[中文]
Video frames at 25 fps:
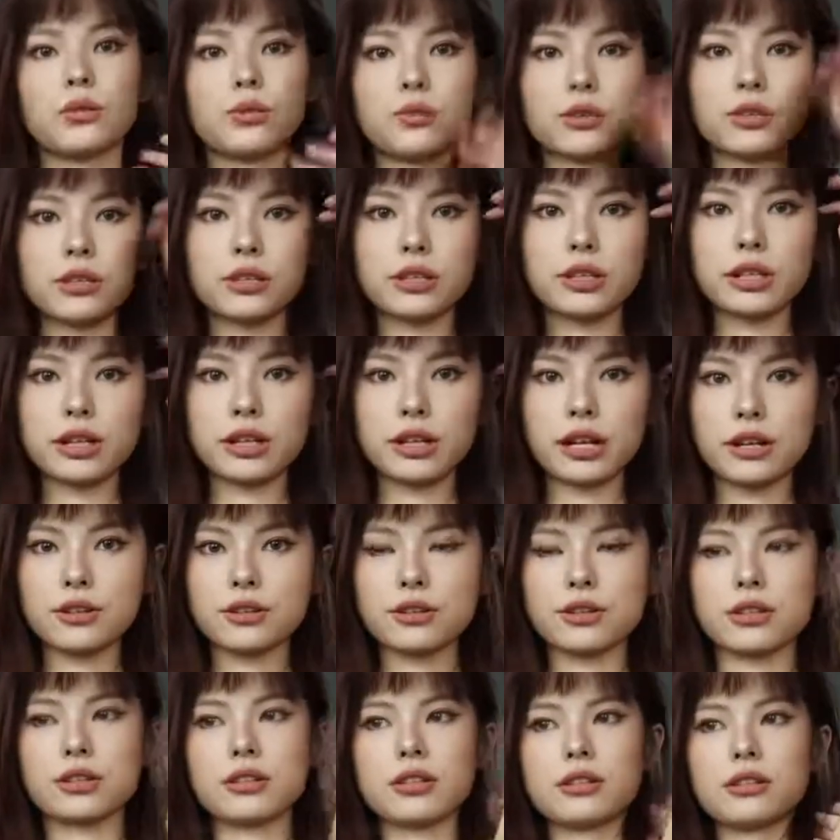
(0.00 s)
我觉得这件应该
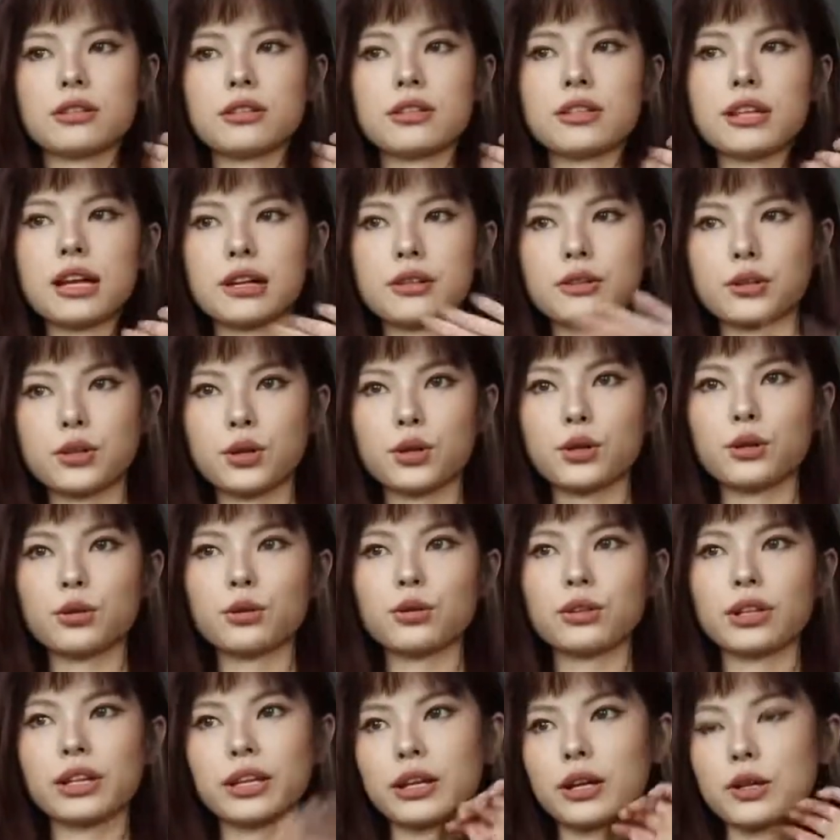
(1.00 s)
只能在
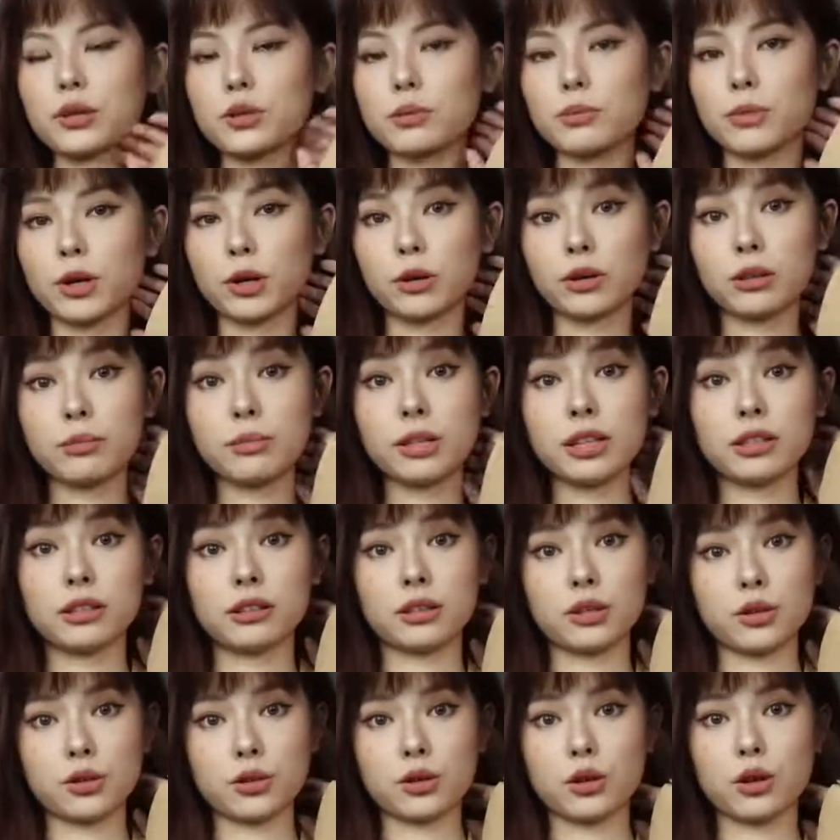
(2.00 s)
秋天就没有那么
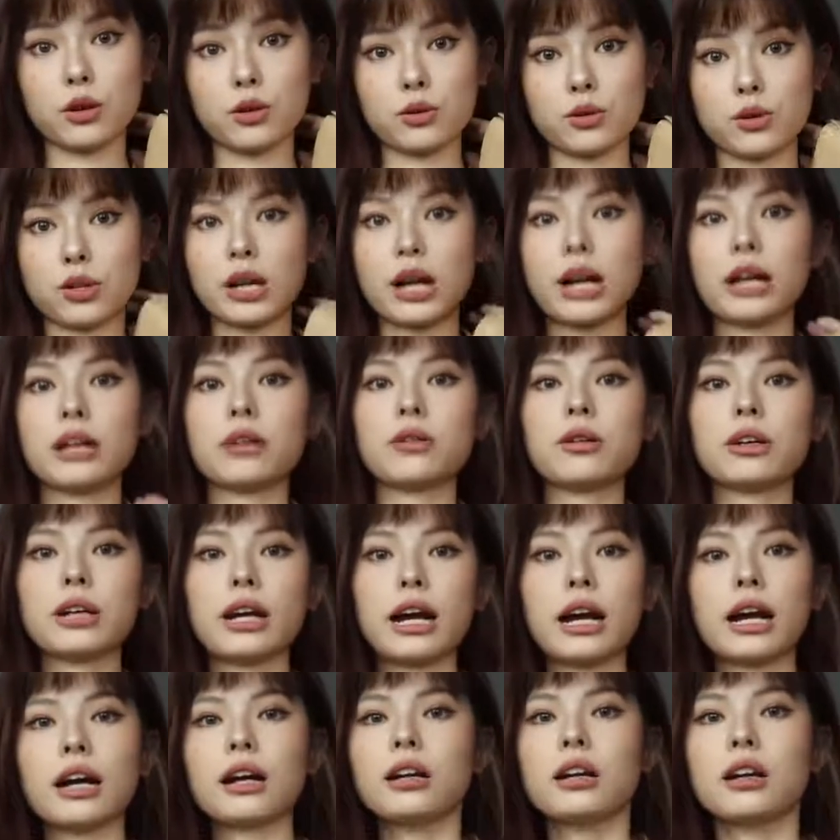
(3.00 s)
冷的时候穿，因为
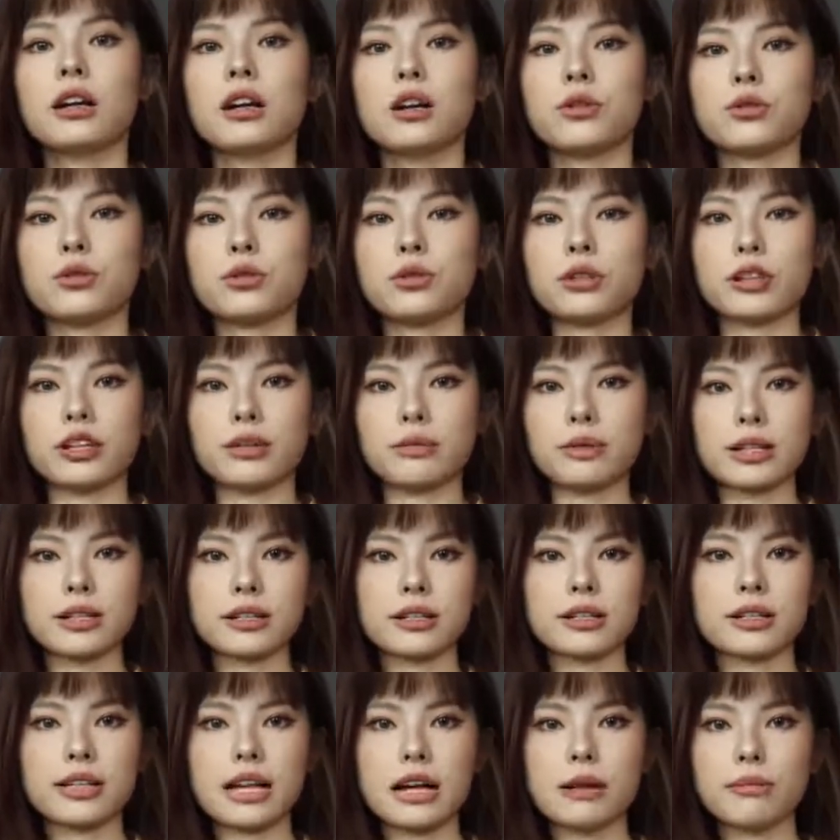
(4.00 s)
它就里
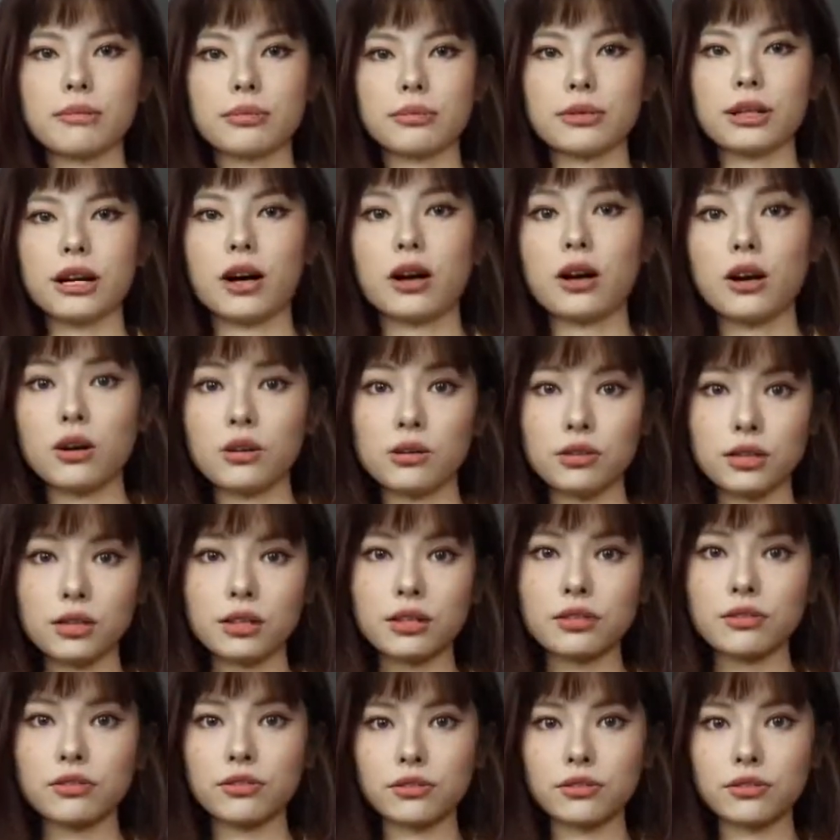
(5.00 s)
边塞不了厚衣